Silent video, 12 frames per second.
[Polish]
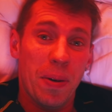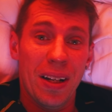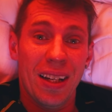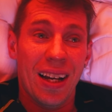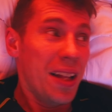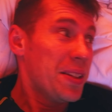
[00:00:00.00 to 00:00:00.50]

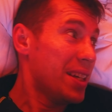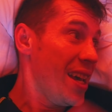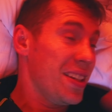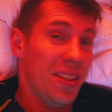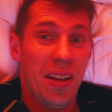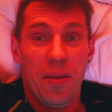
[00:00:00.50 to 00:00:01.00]
Pelikan.
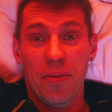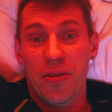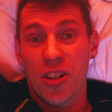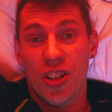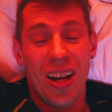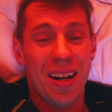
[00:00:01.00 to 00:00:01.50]
Jestem
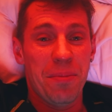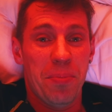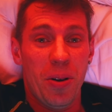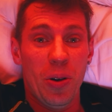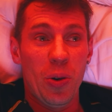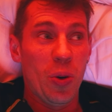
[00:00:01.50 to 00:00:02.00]
w szczerym
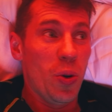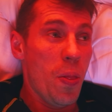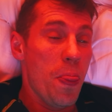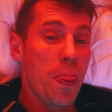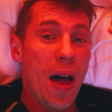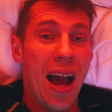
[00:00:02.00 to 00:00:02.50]
polu
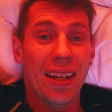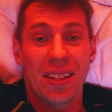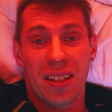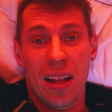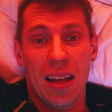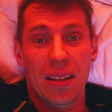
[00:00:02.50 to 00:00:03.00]
na
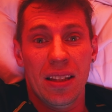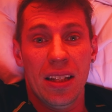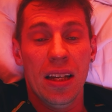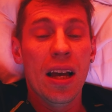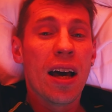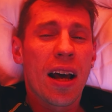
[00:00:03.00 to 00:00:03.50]

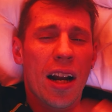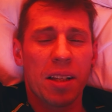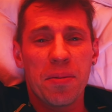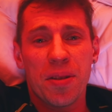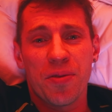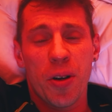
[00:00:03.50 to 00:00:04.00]
Islandii
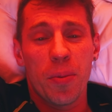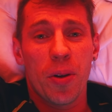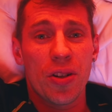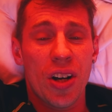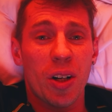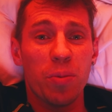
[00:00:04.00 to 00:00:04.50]
razem ze swoją
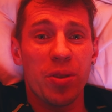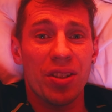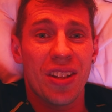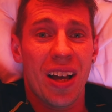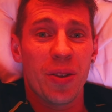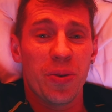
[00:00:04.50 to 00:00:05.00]
koleżanką
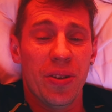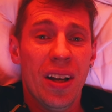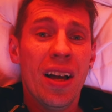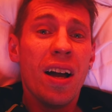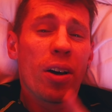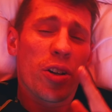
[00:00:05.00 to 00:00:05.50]
ze Stanów.
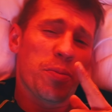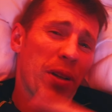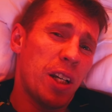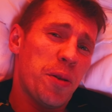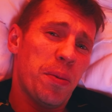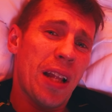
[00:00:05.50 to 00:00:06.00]

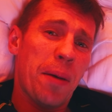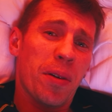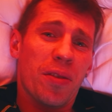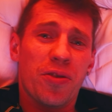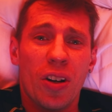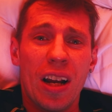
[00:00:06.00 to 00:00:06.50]
Rozbiliśmy
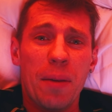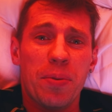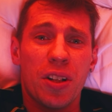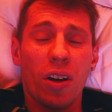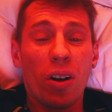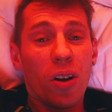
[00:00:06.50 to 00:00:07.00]
namiot wczoraj
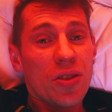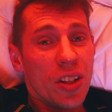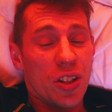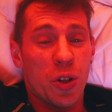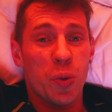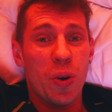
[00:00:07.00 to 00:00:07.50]
przy
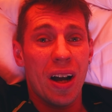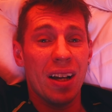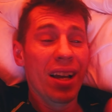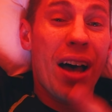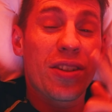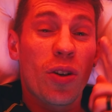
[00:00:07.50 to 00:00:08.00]
gorących
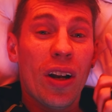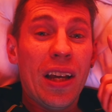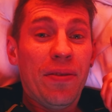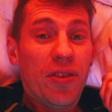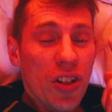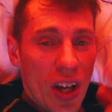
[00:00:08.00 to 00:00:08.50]
źródłach, no a z
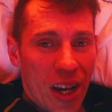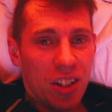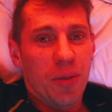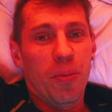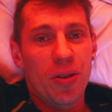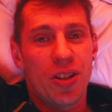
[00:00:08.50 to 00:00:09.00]
kolei w
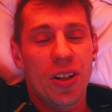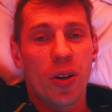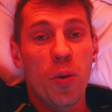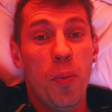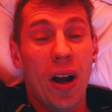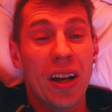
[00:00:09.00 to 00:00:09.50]
dzisiejszym
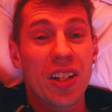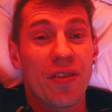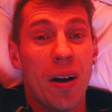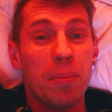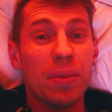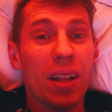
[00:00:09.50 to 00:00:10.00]
odcinku
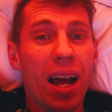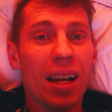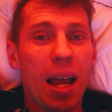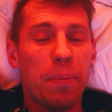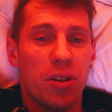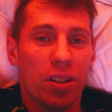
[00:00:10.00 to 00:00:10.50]
pokażę Wam
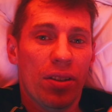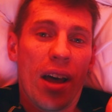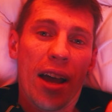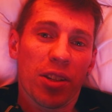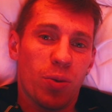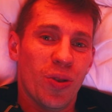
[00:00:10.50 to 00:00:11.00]
najlepszy,
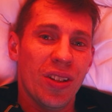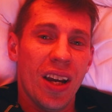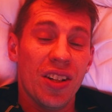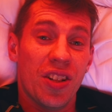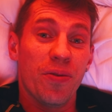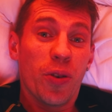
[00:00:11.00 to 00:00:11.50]

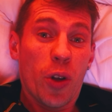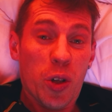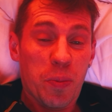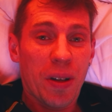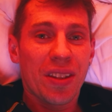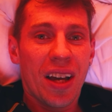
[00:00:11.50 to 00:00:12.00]
najsłynniejszy
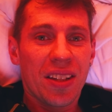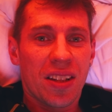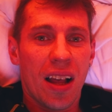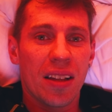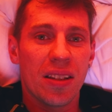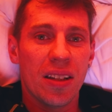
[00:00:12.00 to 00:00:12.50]
wodospad na
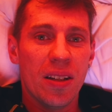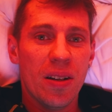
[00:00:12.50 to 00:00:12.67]
Islandii.